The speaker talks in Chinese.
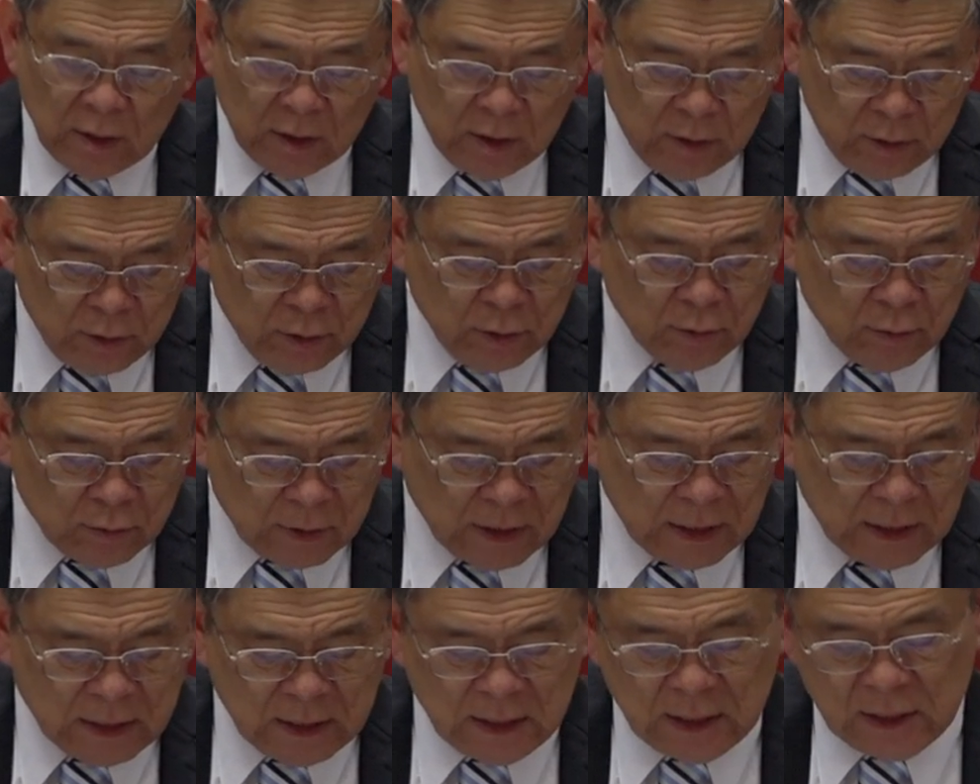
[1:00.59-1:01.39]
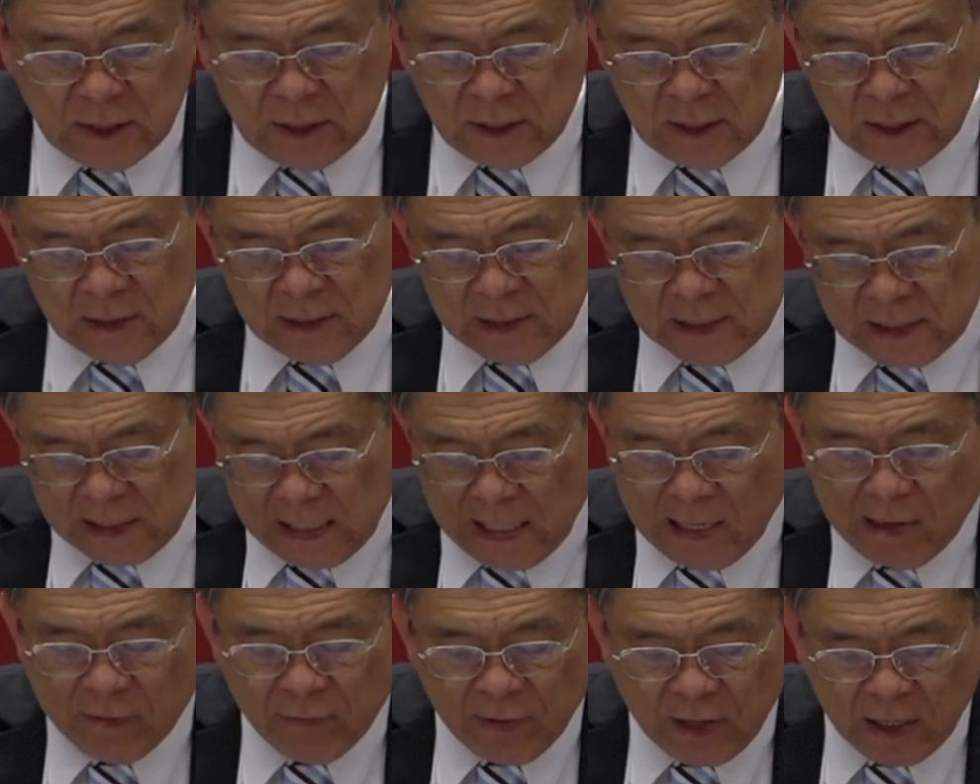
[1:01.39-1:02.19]
得救的信心
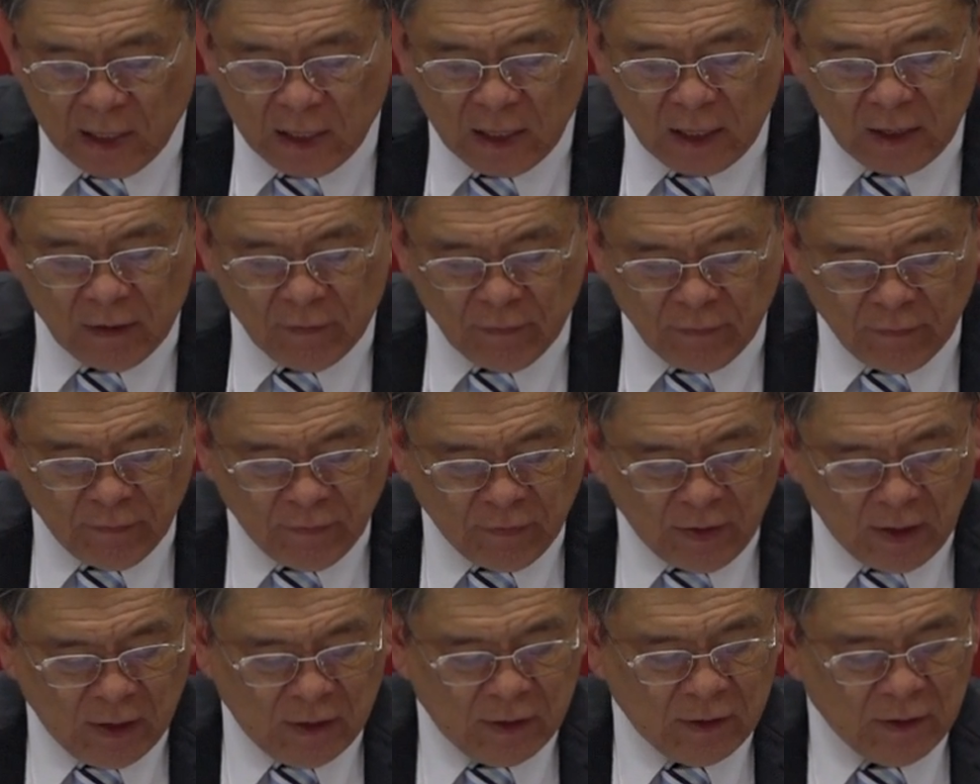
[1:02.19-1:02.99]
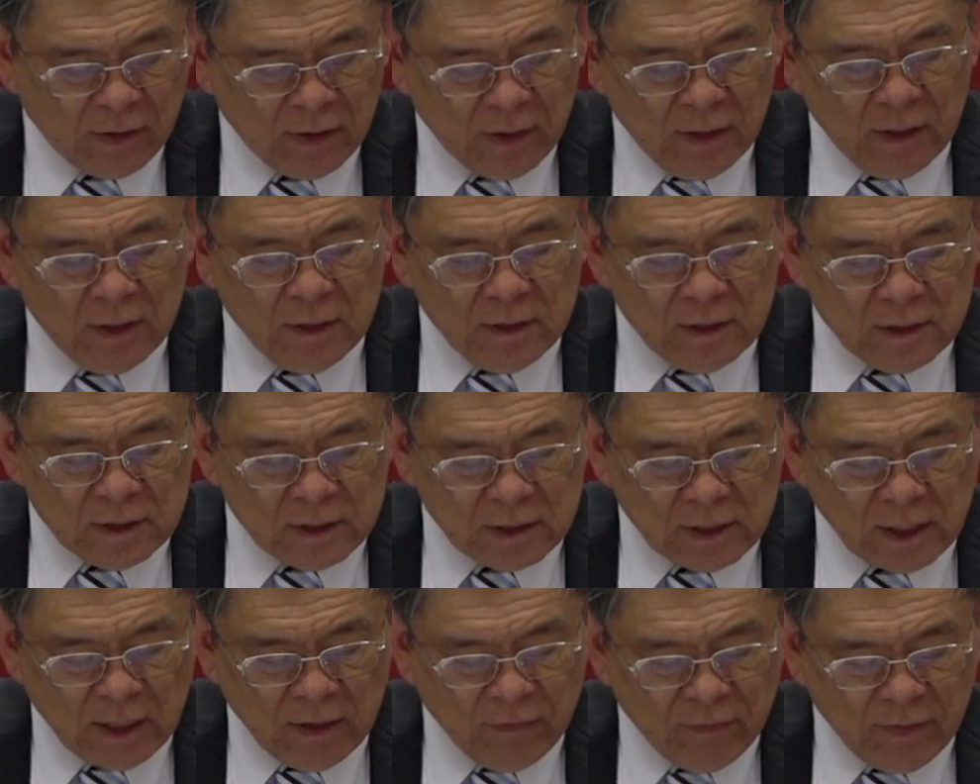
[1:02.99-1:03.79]
（saving
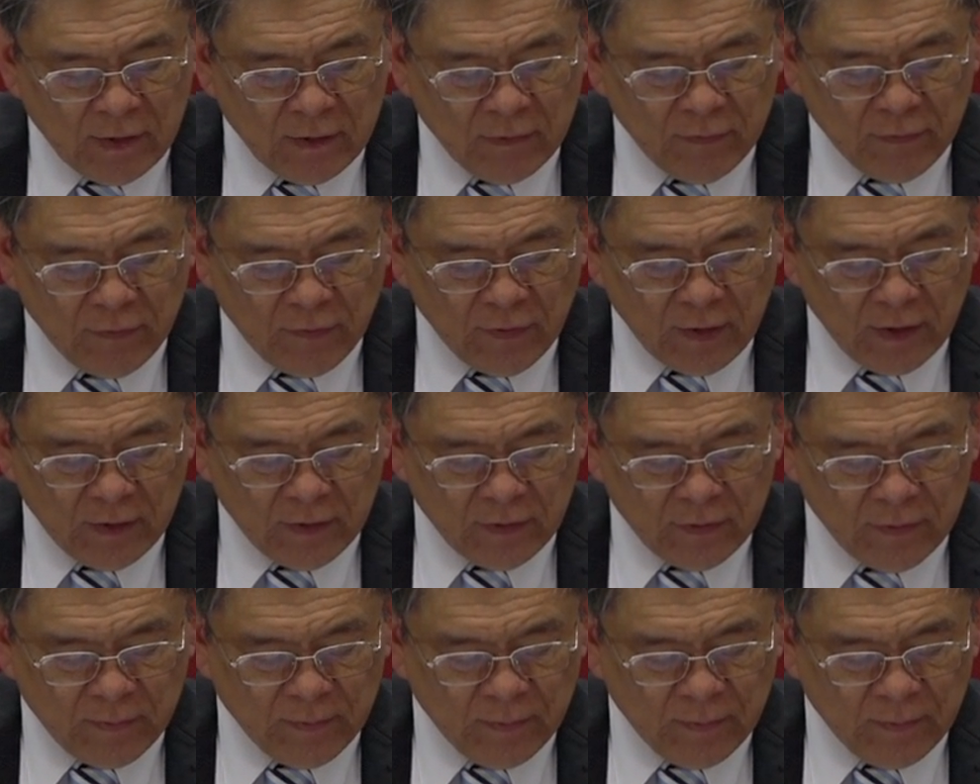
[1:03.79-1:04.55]
faith，saving faith）。